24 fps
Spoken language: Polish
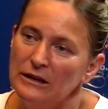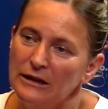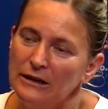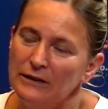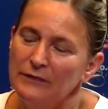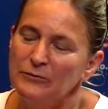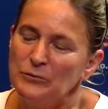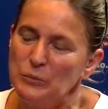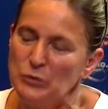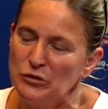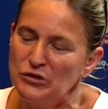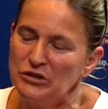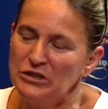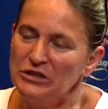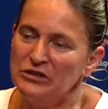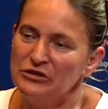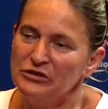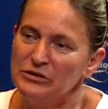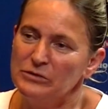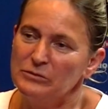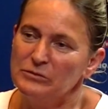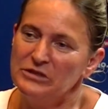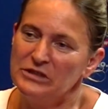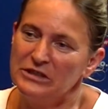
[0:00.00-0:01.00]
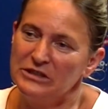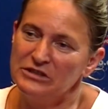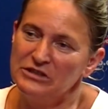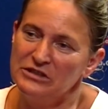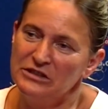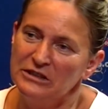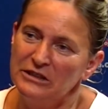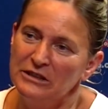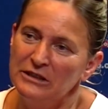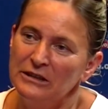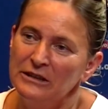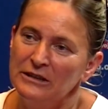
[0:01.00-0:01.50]
a w późniejszym
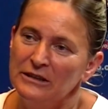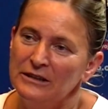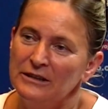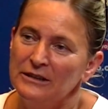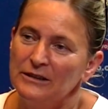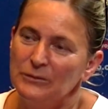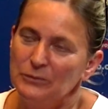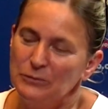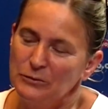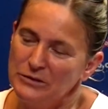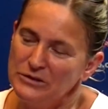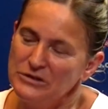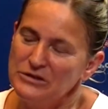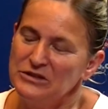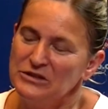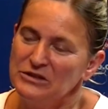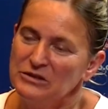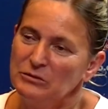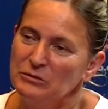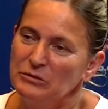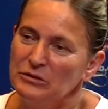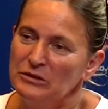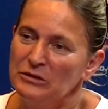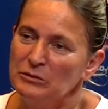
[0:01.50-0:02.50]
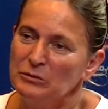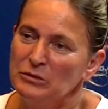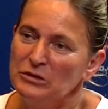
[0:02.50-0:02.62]
czasie będziemy